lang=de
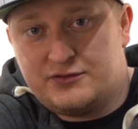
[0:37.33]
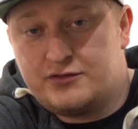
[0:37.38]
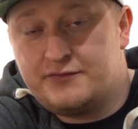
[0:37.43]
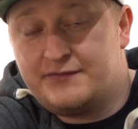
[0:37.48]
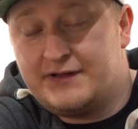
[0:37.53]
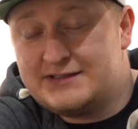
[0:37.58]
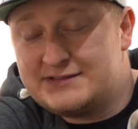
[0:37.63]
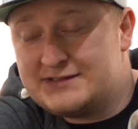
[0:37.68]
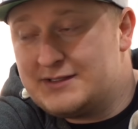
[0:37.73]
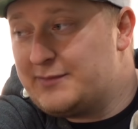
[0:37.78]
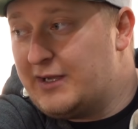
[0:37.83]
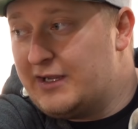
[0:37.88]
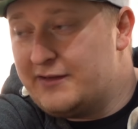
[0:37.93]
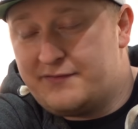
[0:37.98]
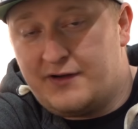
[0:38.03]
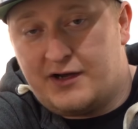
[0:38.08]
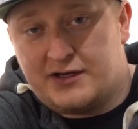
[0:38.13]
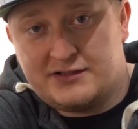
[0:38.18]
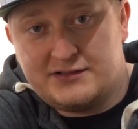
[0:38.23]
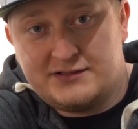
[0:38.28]
Und wenn es der
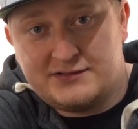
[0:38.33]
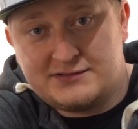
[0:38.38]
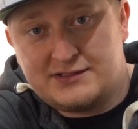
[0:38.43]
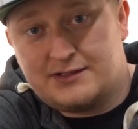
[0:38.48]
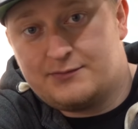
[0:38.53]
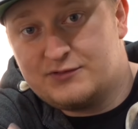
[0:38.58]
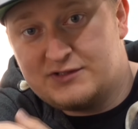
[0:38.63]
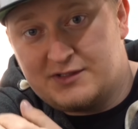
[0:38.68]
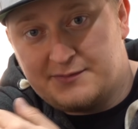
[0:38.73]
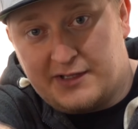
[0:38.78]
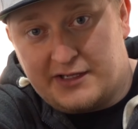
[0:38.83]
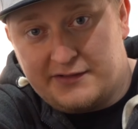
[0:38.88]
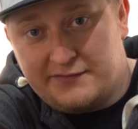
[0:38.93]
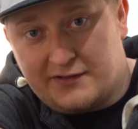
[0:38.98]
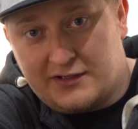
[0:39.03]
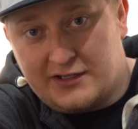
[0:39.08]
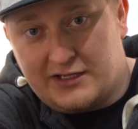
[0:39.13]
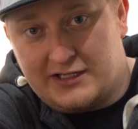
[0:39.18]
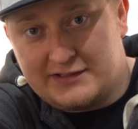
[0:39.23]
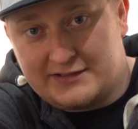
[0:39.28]
Beifahrer ist, dann muss der
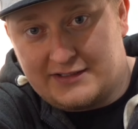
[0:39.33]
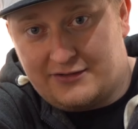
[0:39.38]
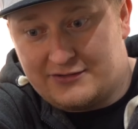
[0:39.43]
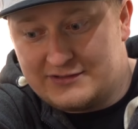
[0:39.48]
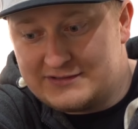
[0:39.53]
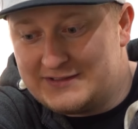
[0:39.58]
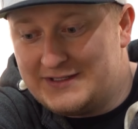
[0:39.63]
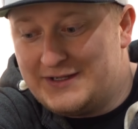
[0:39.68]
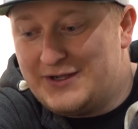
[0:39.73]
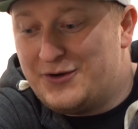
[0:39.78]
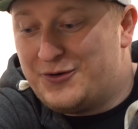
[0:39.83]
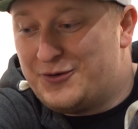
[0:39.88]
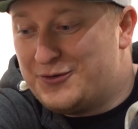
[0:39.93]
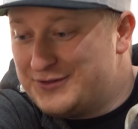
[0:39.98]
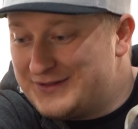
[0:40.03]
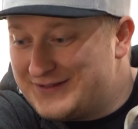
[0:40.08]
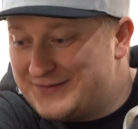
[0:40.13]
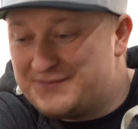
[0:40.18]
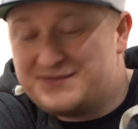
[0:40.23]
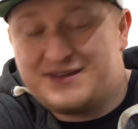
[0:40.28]
Beifahrer halt raus
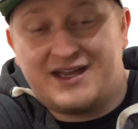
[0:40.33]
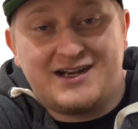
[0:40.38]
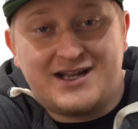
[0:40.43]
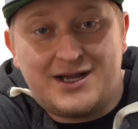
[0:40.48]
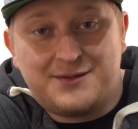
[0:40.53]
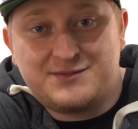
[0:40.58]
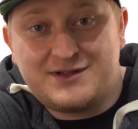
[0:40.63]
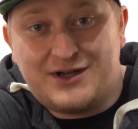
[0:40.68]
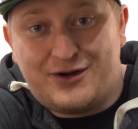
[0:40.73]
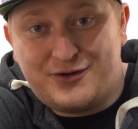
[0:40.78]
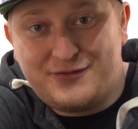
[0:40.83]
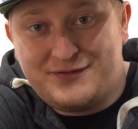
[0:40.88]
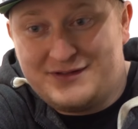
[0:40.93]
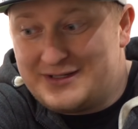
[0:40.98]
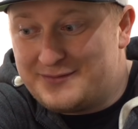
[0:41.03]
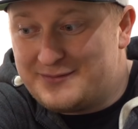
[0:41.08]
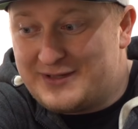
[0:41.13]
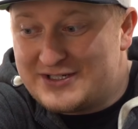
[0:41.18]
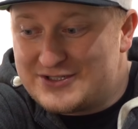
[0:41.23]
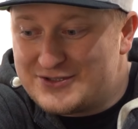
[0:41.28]
und dann habt ihr auch
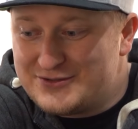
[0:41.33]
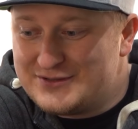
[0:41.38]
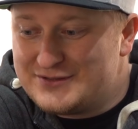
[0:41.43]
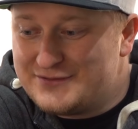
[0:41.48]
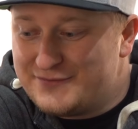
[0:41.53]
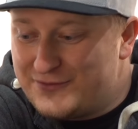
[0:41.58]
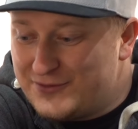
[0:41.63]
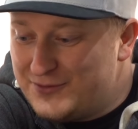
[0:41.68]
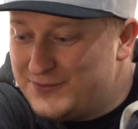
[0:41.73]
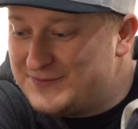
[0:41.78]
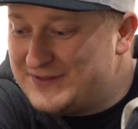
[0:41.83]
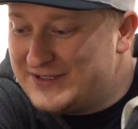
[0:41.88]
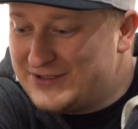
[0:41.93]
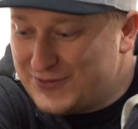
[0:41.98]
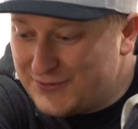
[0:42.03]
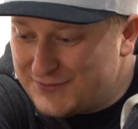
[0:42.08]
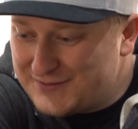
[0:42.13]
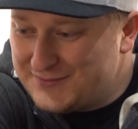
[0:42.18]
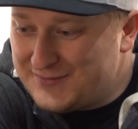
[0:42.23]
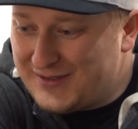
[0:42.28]
wieder im Anschluss einen vernünftigen
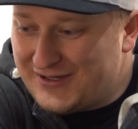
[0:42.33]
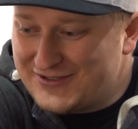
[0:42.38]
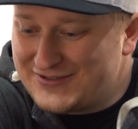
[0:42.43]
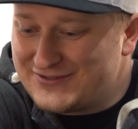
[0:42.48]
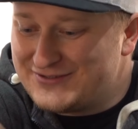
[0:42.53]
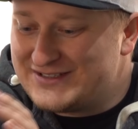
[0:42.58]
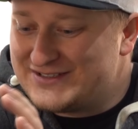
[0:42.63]
Duft im Auto.